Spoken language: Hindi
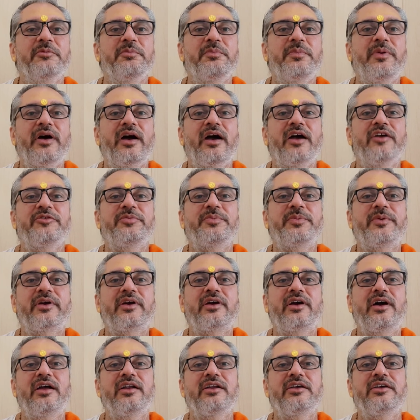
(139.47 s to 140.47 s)
पांच
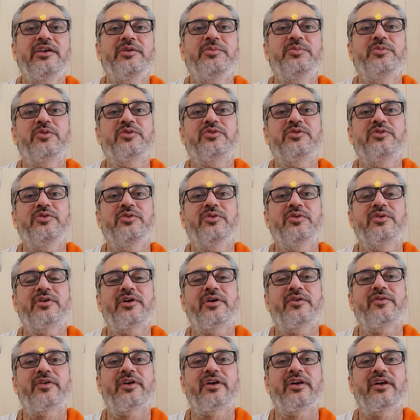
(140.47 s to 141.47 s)
प्रकार की मुक्तियों का
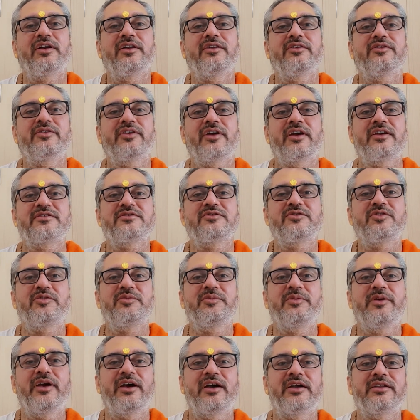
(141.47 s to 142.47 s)
वर्णन शास्त्रों
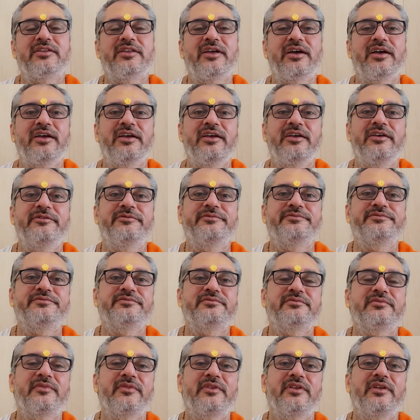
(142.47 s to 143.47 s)
में आता है
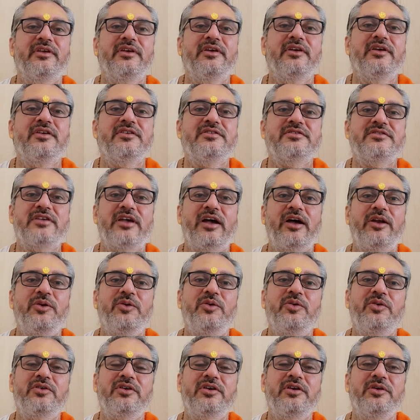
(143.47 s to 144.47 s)

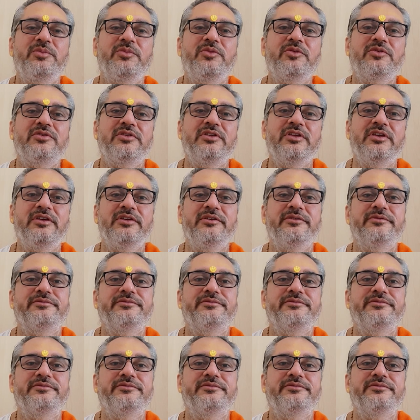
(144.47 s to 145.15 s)
सालोक के मुक्ति